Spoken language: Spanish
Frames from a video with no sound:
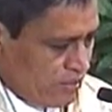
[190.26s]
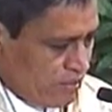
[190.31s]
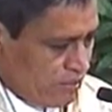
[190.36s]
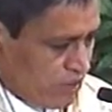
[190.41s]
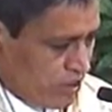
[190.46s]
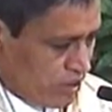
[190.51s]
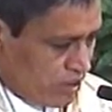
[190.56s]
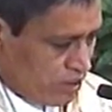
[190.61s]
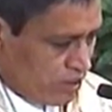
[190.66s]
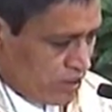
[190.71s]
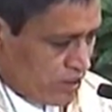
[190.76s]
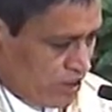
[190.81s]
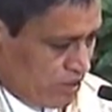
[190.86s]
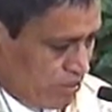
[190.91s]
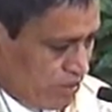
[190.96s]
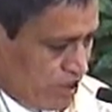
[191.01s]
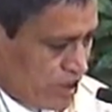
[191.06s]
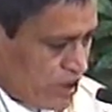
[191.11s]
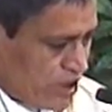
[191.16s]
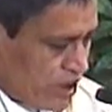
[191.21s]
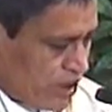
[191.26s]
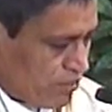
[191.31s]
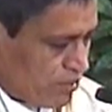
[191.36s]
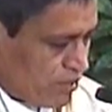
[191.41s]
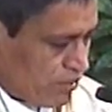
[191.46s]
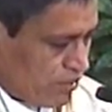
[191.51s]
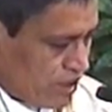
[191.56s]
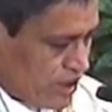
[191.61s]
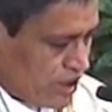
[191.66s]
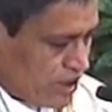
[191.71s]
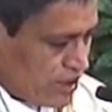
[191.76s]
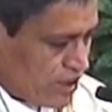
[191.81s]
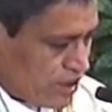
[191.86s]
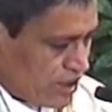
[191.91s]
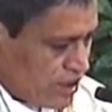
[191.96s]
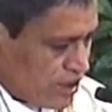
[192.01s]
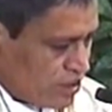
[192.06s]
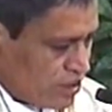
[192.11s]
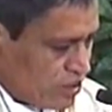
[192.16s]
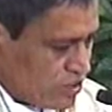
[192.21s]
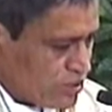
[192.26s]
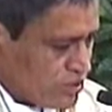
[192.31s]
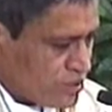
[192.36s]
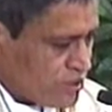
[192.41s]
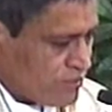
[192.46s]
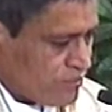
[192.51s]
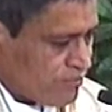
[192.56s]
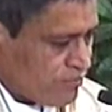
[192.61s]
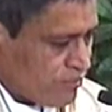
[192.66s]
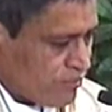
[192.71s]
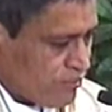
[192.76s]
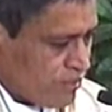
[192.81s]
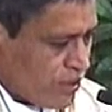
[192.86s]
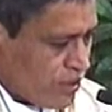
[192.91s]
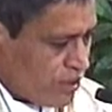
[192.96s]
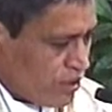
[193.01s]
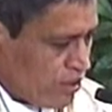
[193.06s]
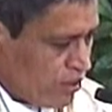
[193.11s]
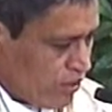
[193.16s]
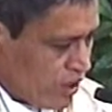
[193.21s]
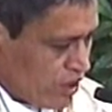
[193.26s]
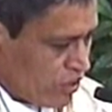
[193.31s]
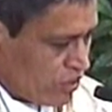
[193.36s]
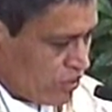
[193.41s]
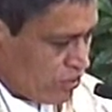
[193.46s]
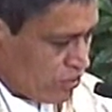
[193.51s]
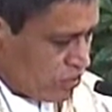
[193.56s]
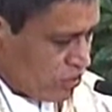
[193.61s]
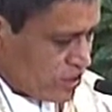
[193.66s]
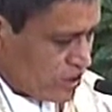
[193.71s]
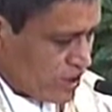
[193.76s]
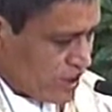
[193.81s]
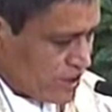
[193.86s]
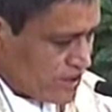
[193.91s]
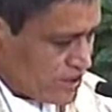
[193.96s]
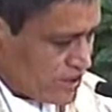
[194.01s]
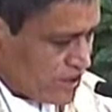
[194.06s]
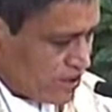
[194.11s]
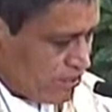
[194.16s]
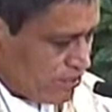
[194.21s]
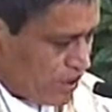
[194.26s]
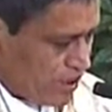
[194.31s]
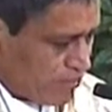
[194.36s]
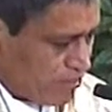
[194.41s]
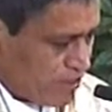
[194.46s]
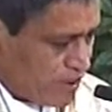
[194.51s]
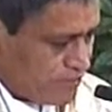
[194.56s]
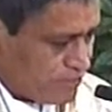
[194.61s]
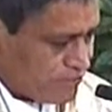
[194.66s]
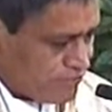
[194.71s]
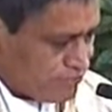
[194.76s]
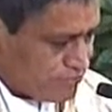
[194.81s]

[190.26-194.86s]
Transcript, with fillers: Pero también la providencia de Dios lo va a conducir a ser papa.